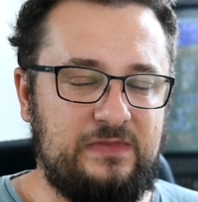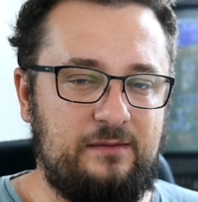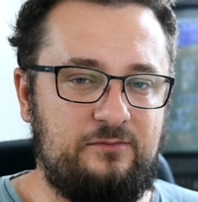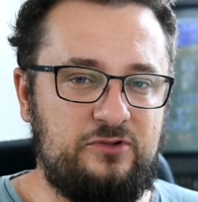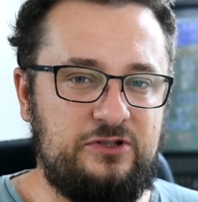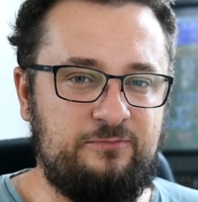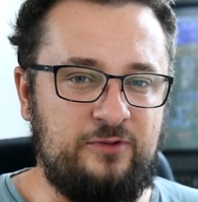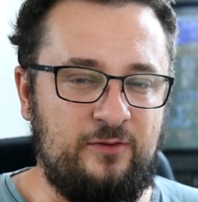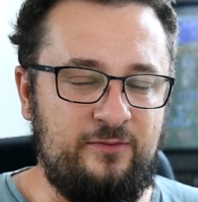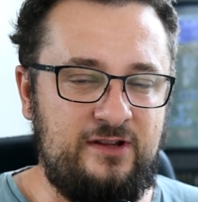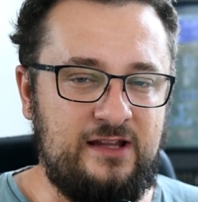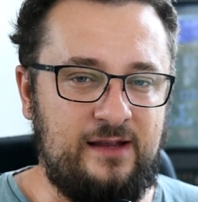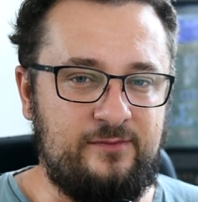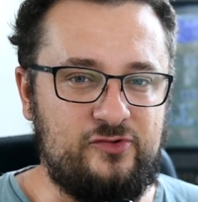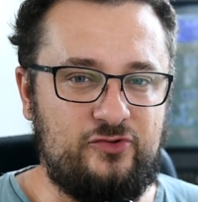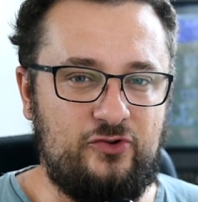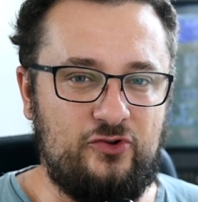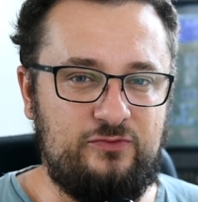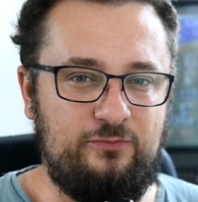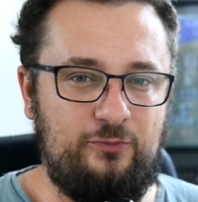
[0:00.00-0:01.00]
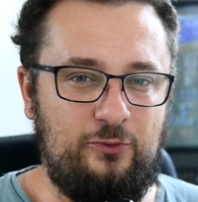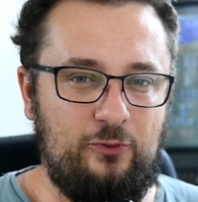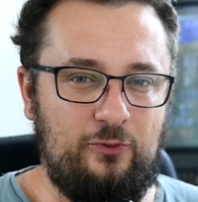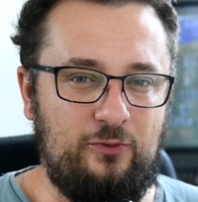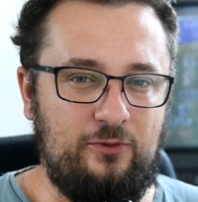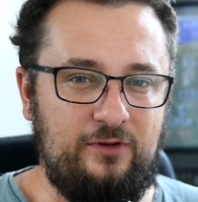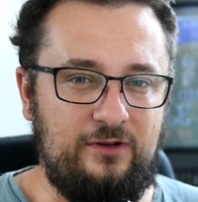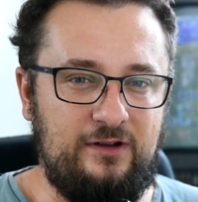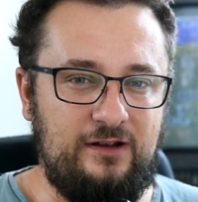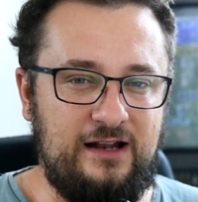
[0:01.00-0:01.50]
Przypominam, że to już
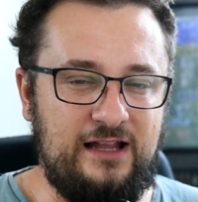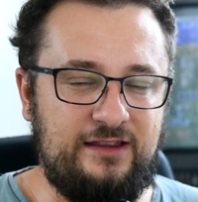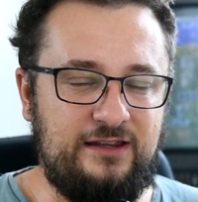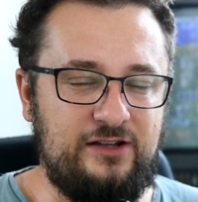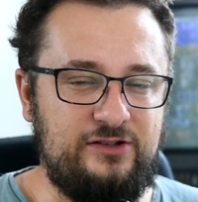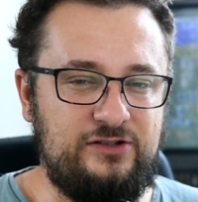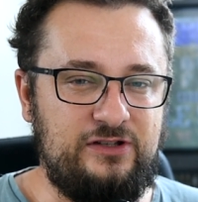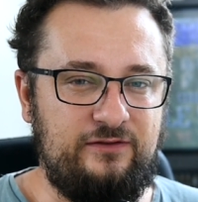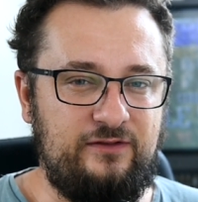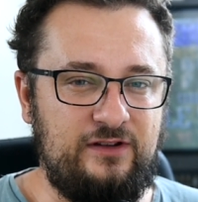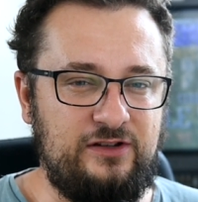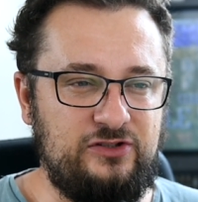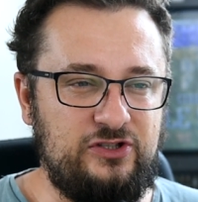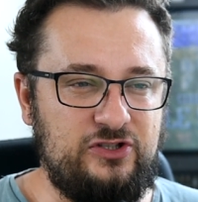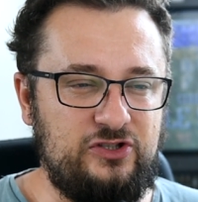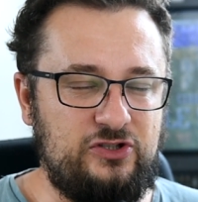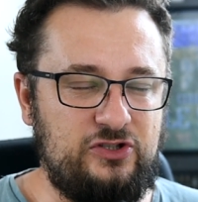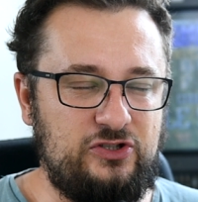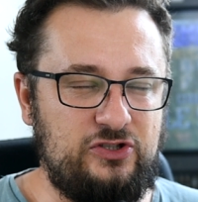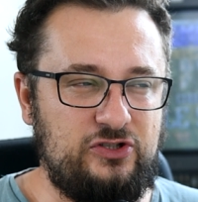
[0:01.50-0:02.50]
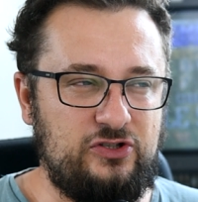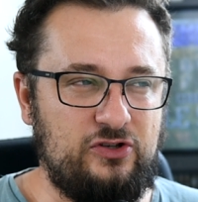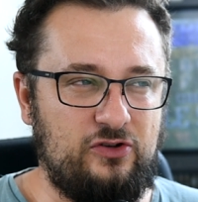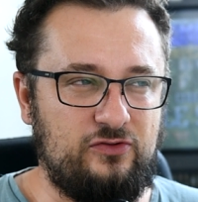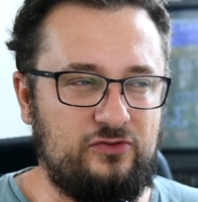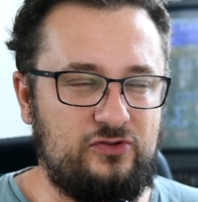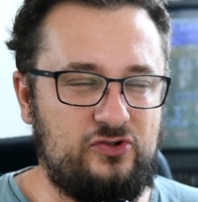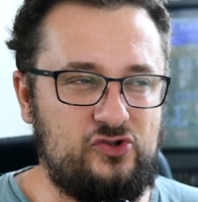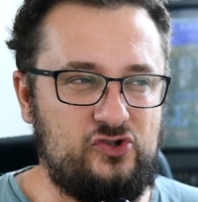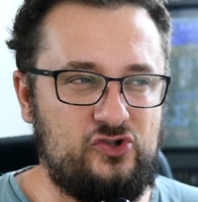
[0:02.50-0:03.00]
były lata
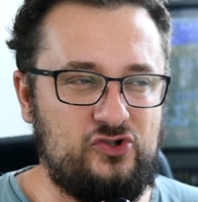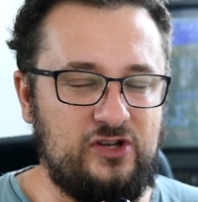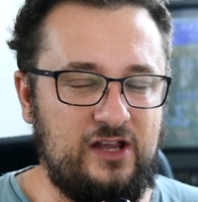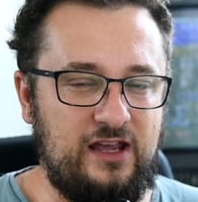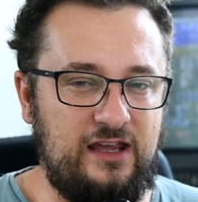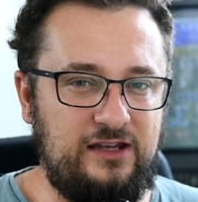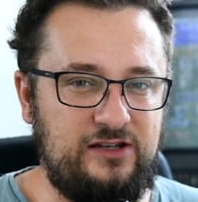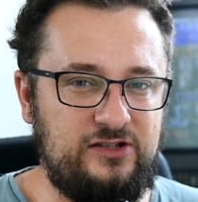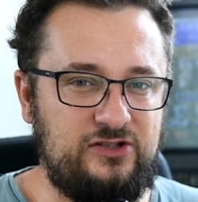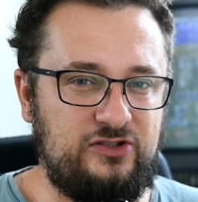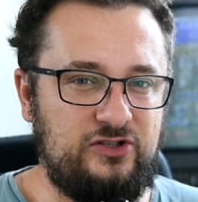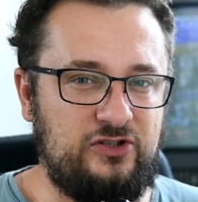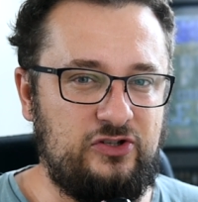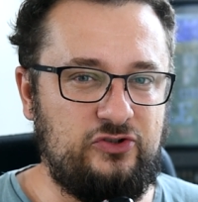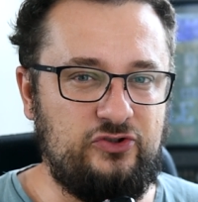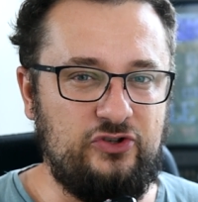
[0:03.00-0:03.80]
96,